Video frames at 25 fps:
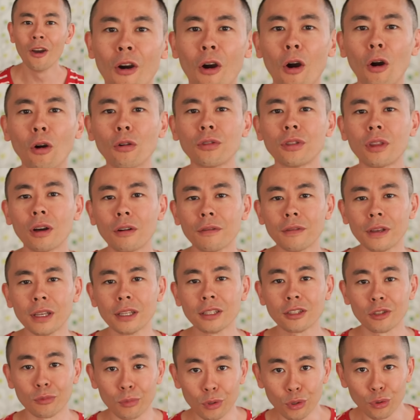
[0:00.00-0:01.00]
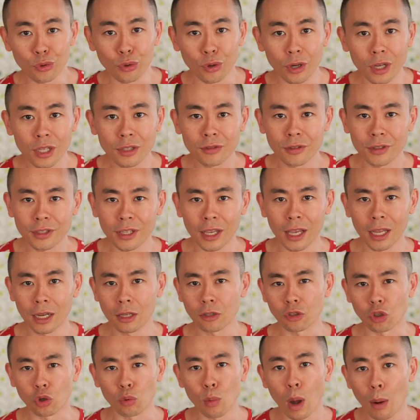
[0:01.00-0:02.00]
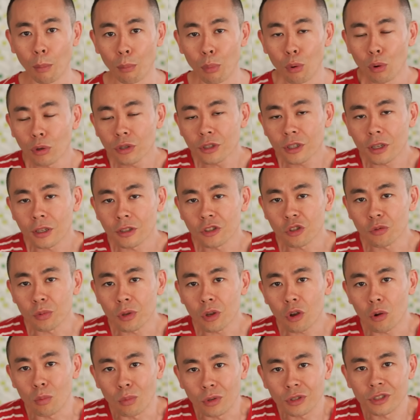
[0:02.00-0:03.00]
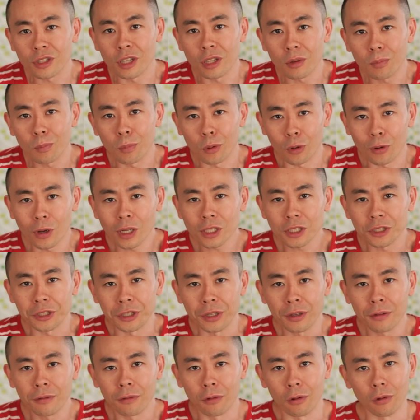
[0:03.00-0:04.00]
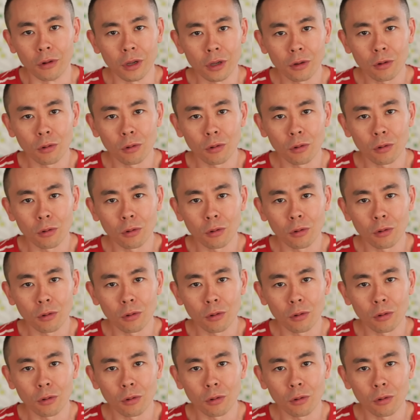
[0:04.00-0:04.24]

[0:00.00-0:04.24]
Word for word: Ou talvez, número dois, você realizou uma busca sobre como ser proativo,